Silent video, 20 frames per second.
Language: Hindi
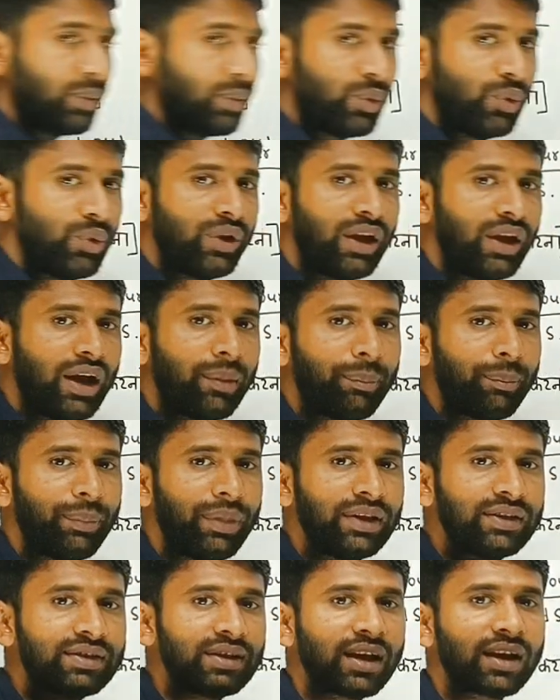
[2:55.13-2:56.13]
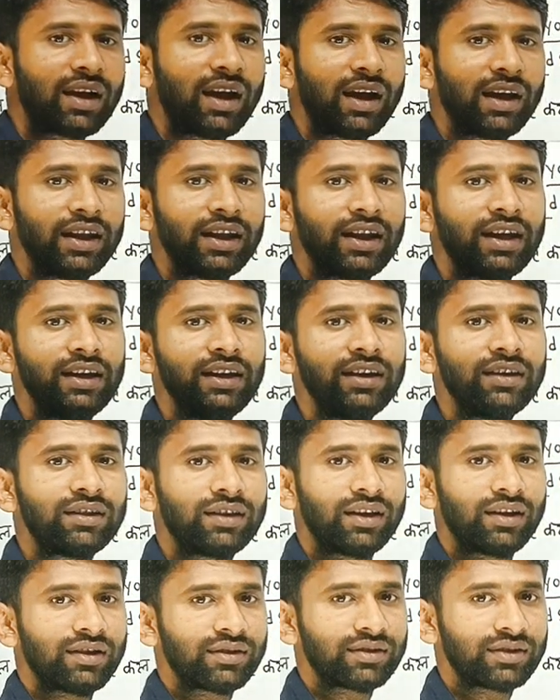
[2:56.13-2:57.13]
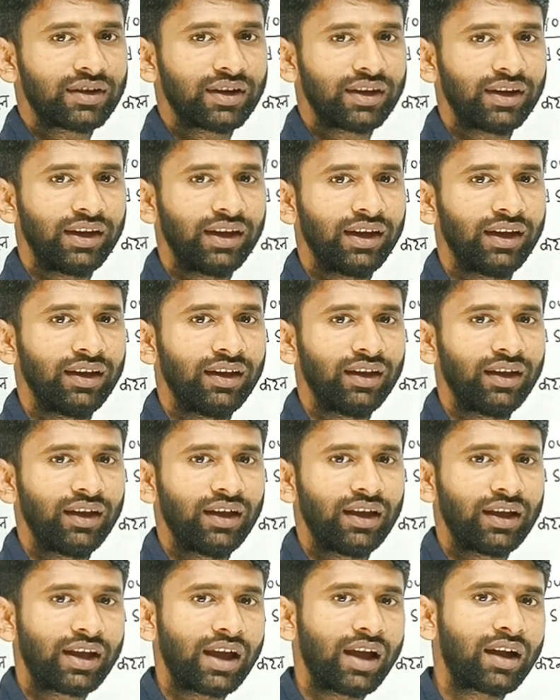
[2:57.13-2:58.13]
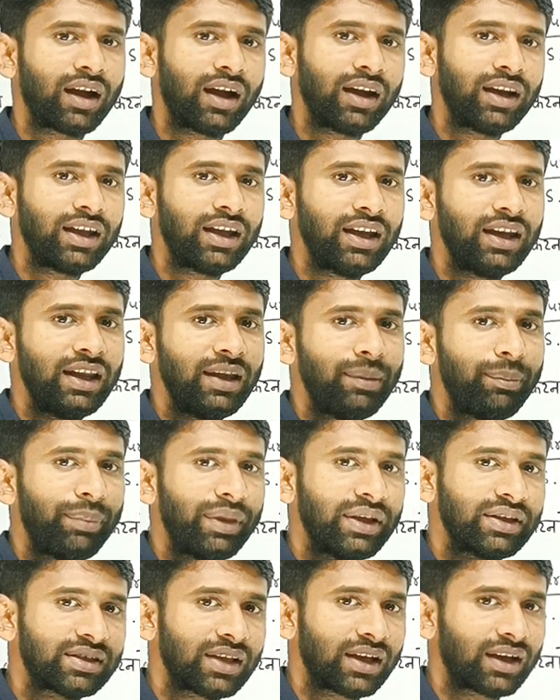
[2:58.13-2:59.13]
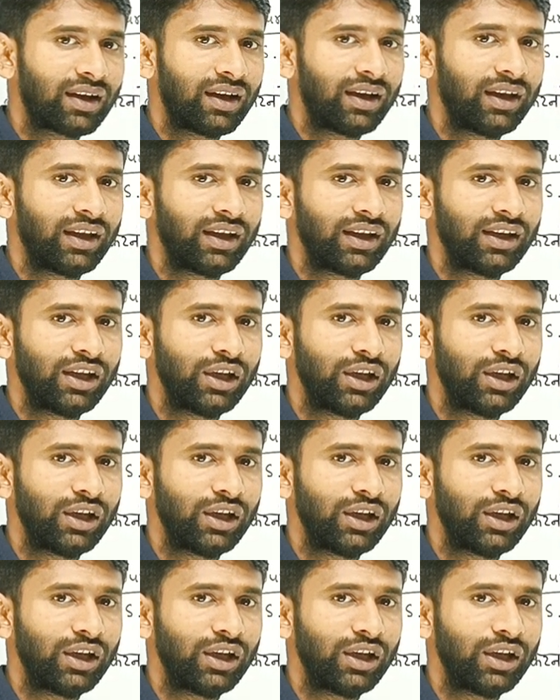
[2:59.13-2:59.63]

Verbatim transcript: गुड़िया पिज्ज़ा खाने के लिए तरस रही है क्या खाने के लिए पिज्ज़ा खाने के लिए